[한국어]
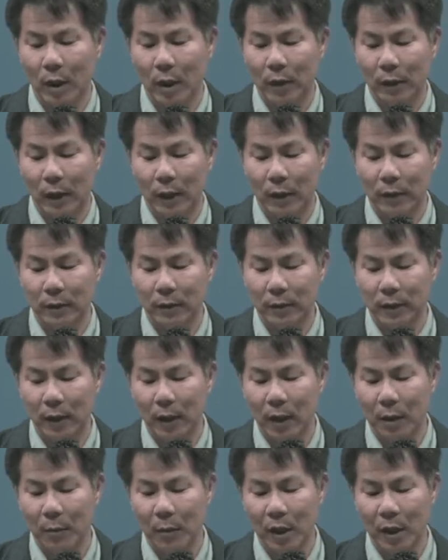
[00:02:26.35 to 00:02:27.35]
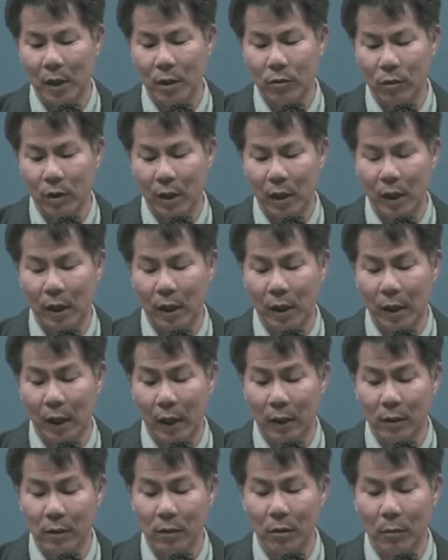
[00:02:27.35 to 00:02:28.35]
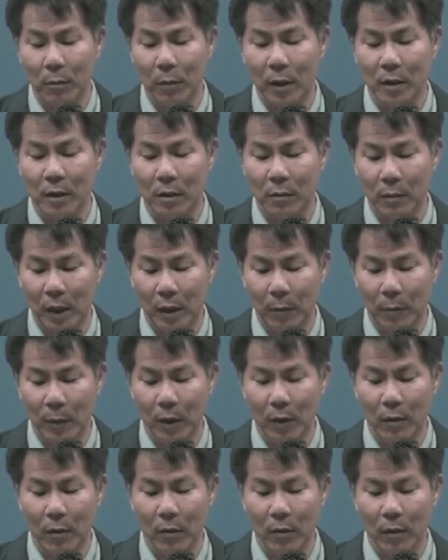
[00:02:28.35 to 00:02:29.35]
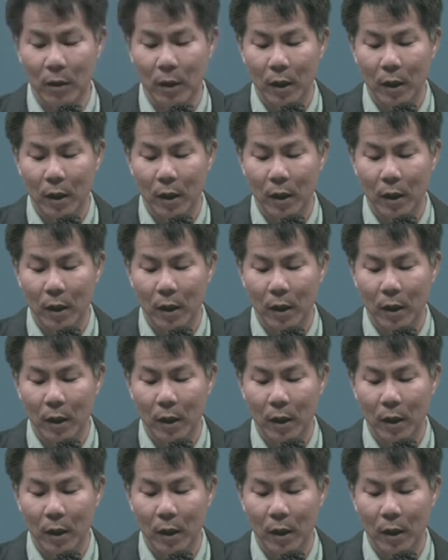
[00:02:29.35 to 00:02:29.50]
다른 사람의 죄에 간섭하지 말며